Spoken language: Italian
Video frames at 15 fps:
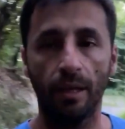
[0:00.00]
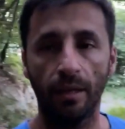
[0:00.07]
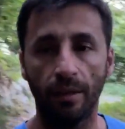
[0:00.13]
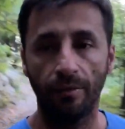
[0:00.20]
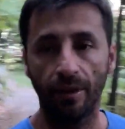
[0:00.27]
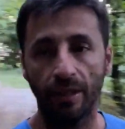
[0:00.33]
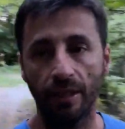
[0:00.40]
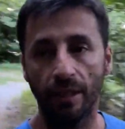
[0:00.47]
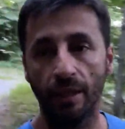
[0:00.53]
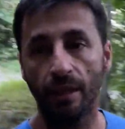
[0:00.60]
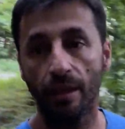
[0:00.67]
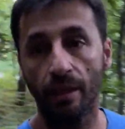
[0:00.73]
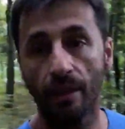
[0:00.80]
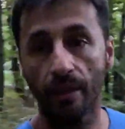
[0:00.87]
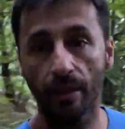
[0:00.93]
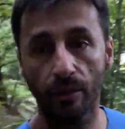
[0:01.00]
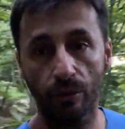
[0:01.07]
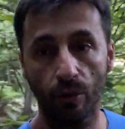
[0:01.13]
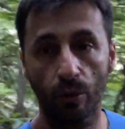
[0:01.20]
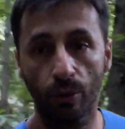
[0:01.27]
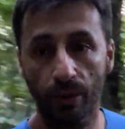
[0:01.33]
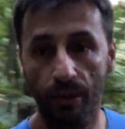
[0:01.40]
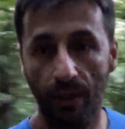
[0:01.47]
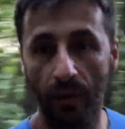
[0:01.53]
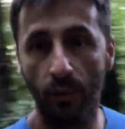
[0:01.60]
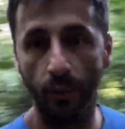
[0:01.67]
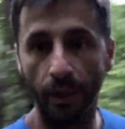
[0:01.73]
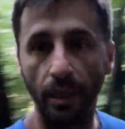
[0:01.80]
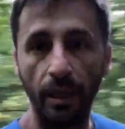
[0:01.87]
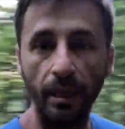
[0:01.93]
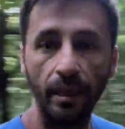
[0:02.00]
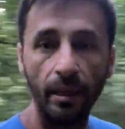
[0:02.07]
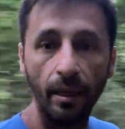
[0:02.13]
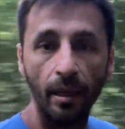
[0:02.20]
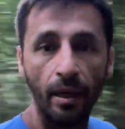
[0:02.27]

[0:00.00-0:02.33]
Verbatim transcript: li vedi che sono qui tranquilli